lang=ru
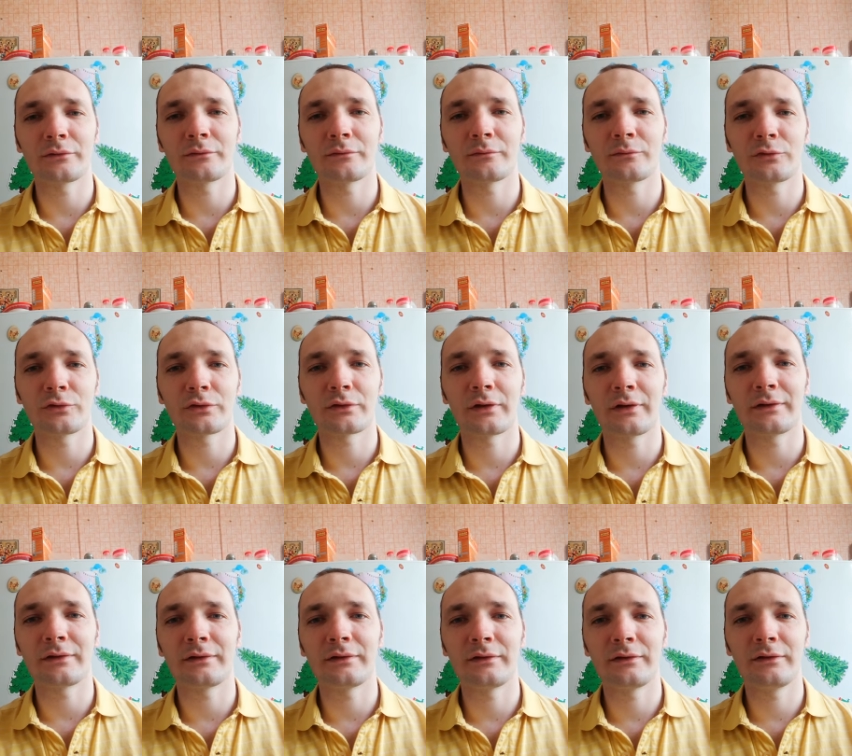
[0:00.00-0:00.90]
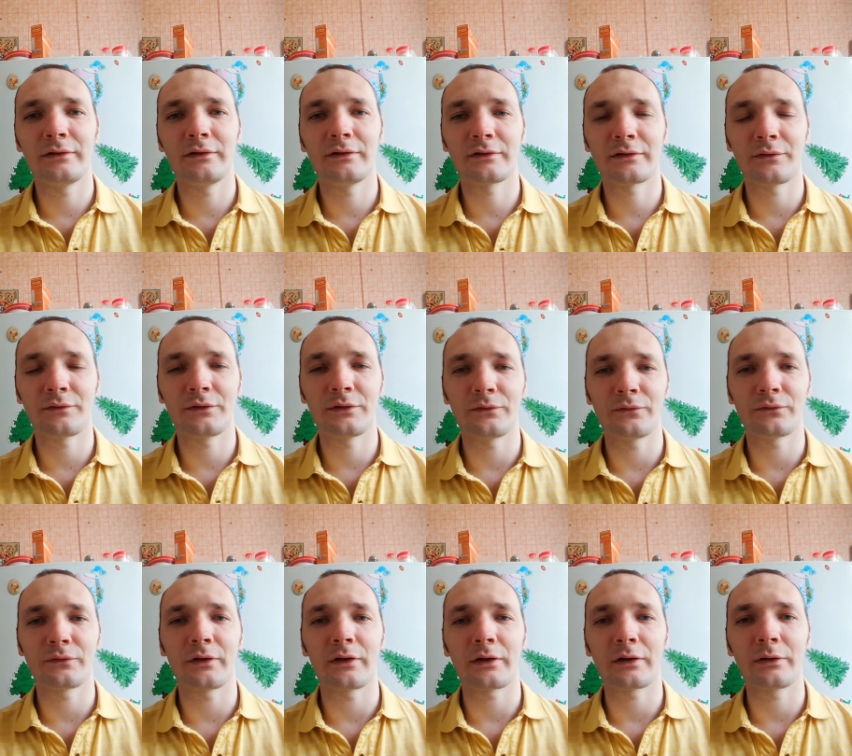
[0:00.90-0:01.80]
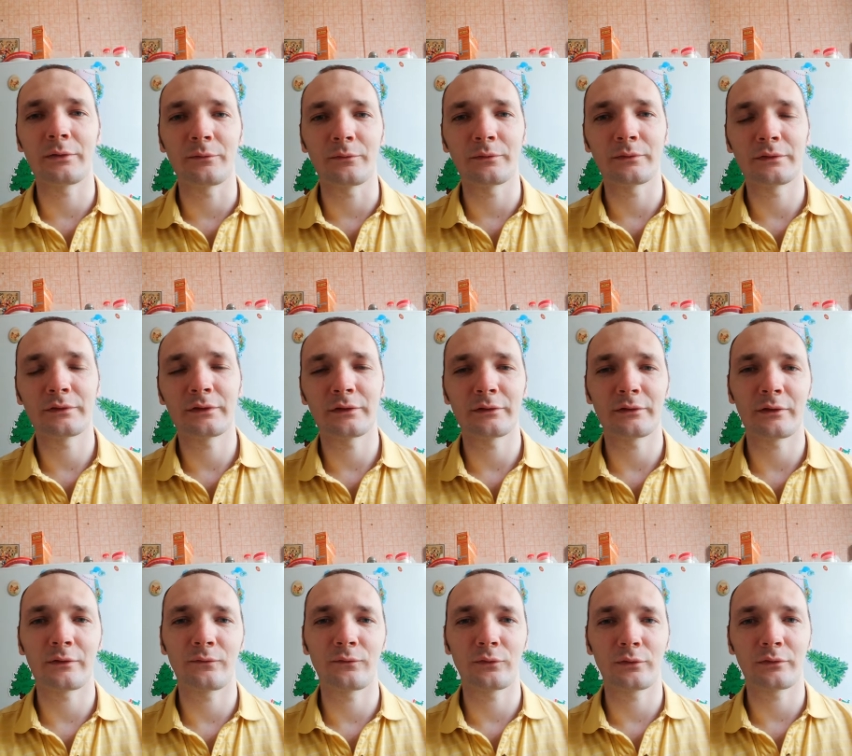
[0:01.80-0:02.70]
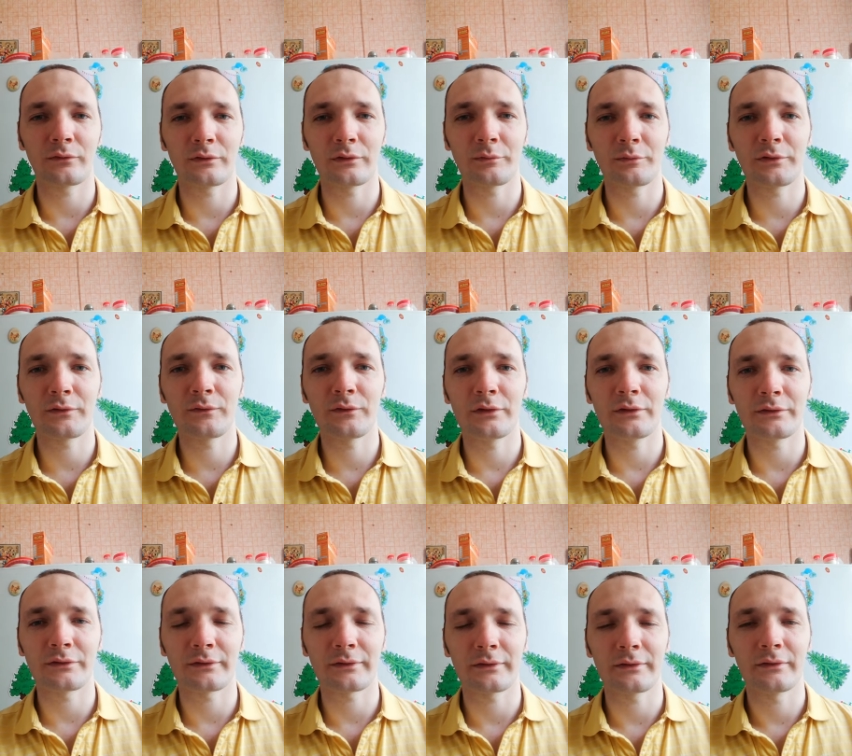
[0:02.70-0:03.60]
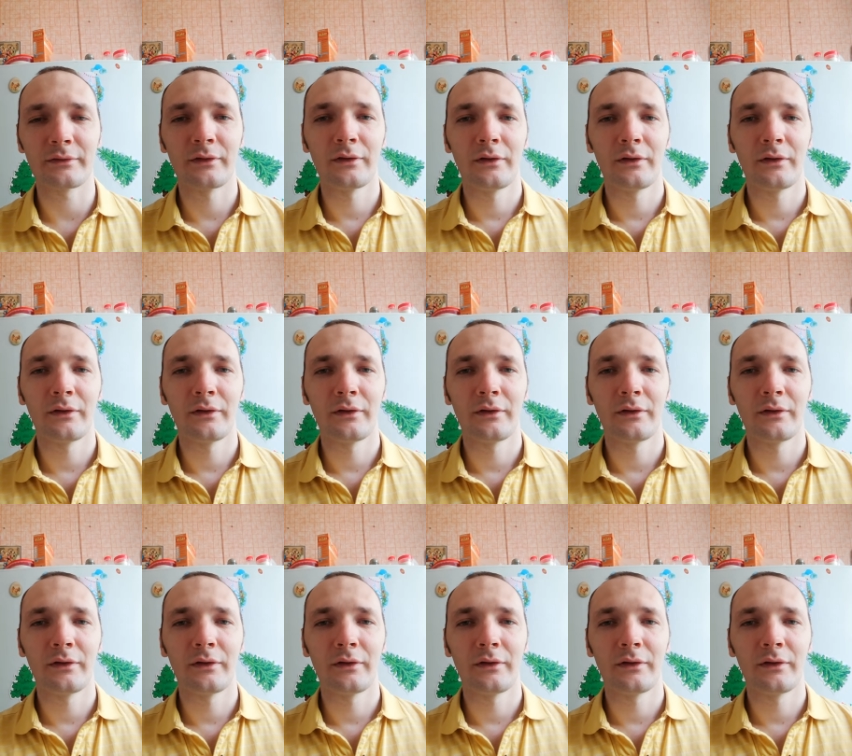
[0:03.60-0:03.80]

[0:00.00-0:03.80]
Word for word: можно сказать, не совсем вторым центр-форвардом являлся